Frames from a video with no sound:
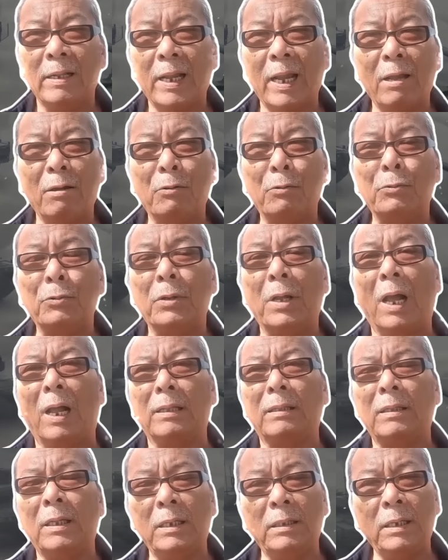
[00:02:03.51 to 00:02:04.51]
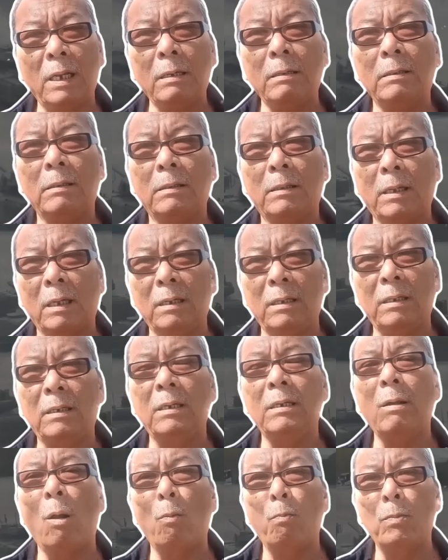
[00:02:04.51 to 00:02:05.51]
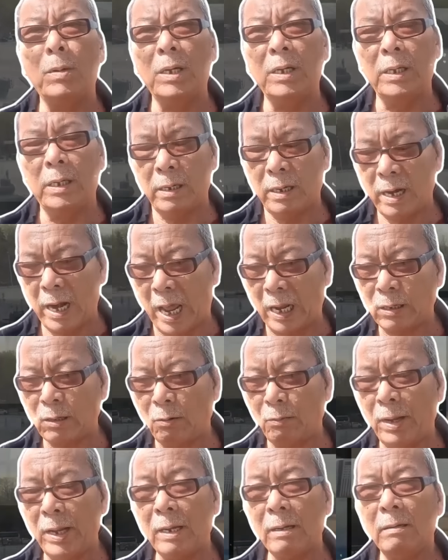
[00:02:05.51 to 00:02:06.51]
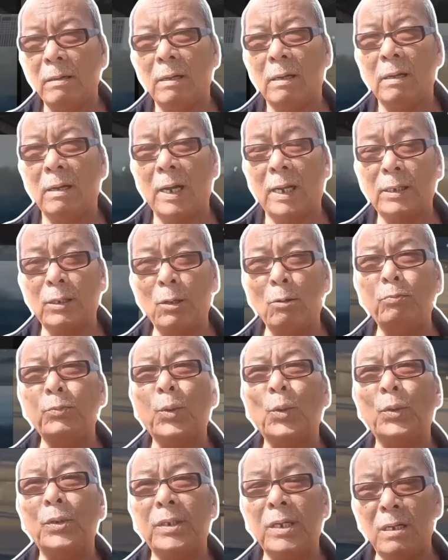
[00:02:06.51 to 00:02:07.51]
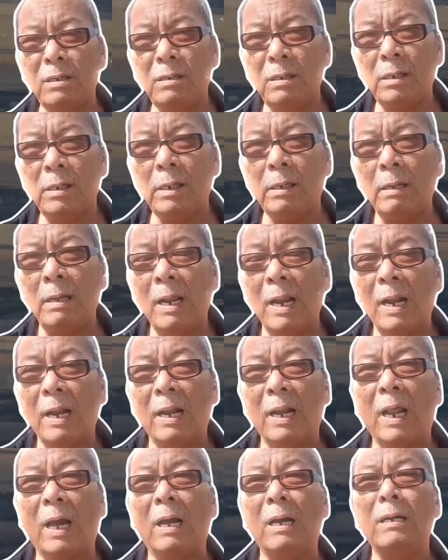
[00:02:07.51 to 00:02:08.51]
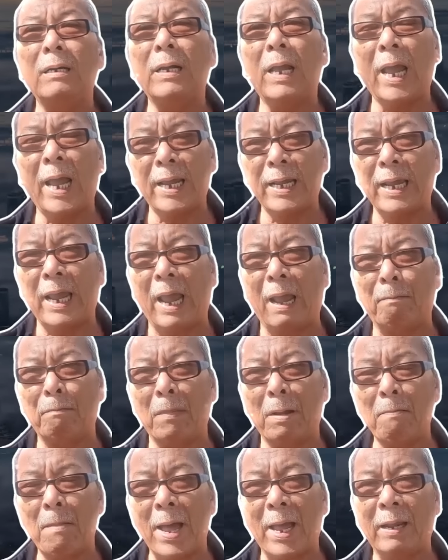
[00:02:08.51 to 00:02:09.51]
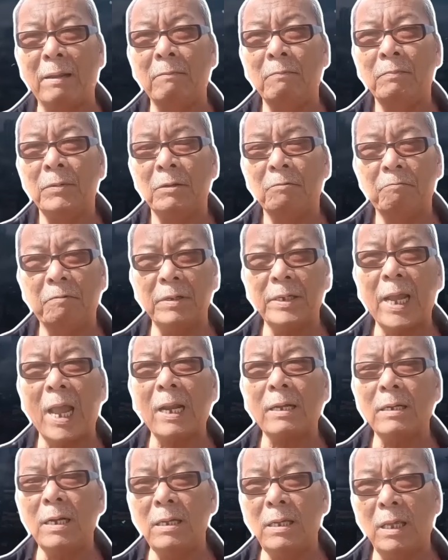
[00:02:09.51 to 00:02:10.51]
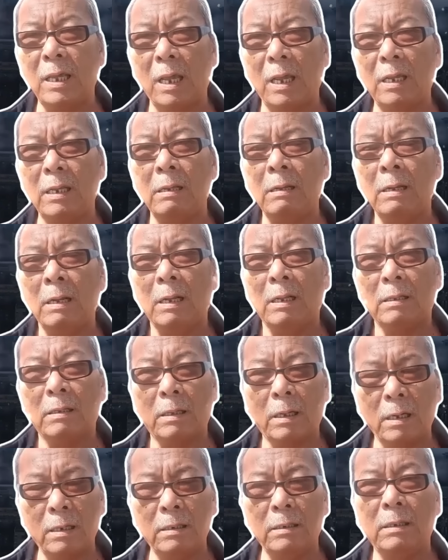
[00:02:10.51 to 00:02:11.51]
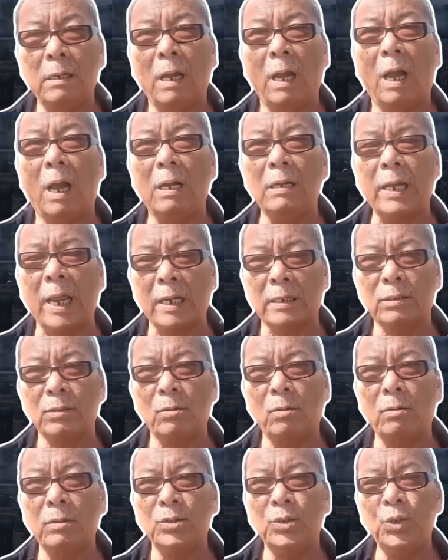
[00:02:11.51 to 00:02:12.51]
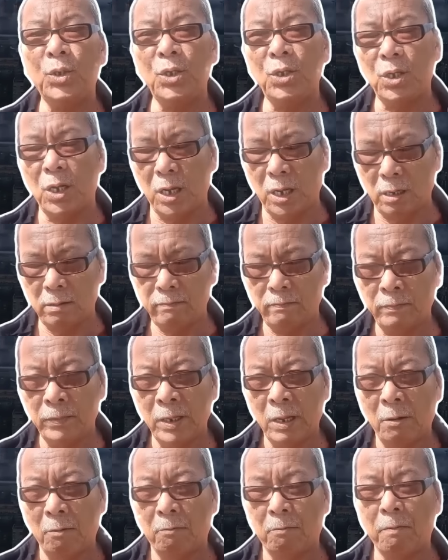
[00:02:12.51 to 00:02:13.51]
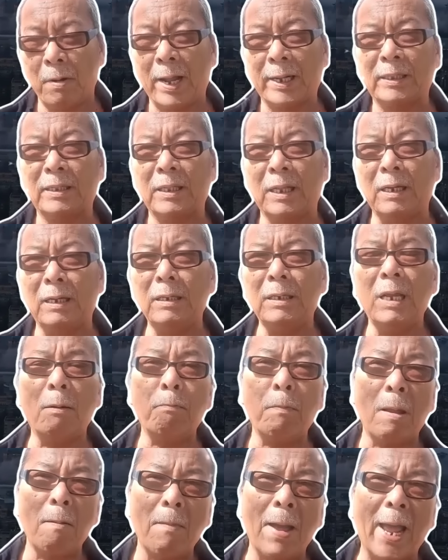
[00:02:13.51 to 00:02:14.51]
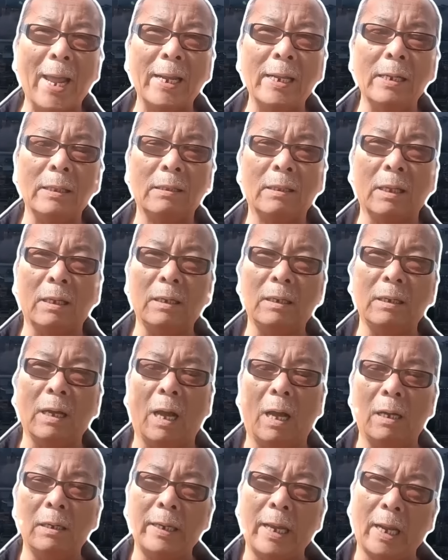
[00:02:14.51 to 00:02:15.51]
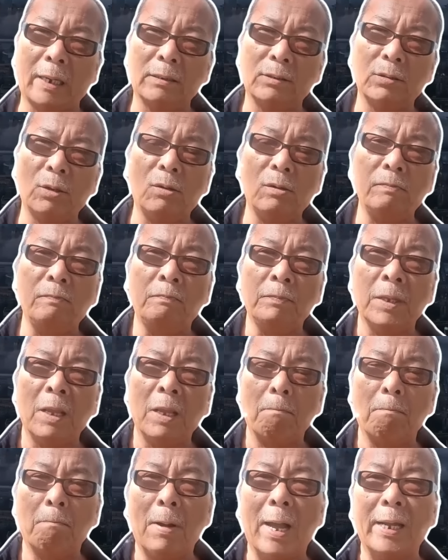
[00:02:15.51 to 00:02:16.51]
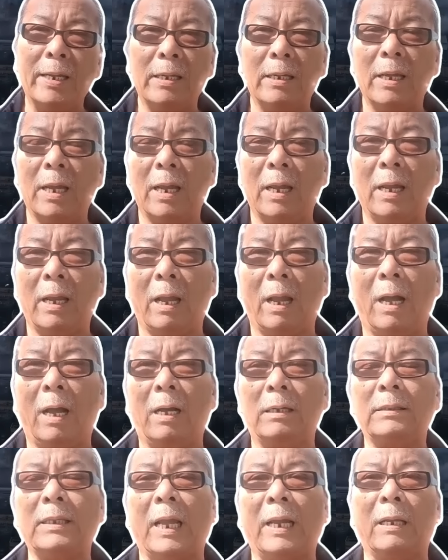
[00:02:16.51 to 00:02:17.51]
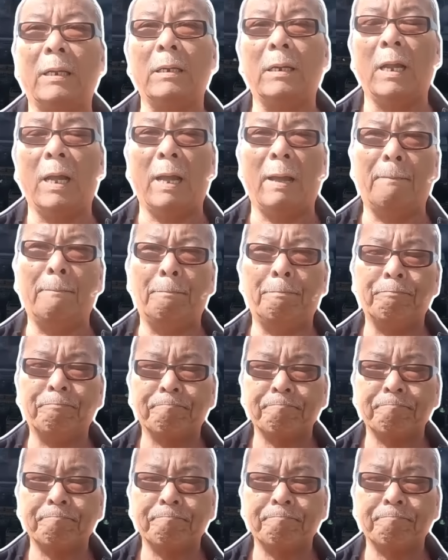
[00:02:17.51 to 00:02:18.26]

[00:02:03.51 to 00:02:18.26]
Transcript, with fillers: Theo uh, tin tức từ lữ đoàn 10 đã cho biết là chúng tôi trên dưới là hơn 2.000 máy bay với các đơn vị từ ở kẹt son chi diện và tỉnh kiếp máy bay từ ở kẹt son bay về ở tại uh,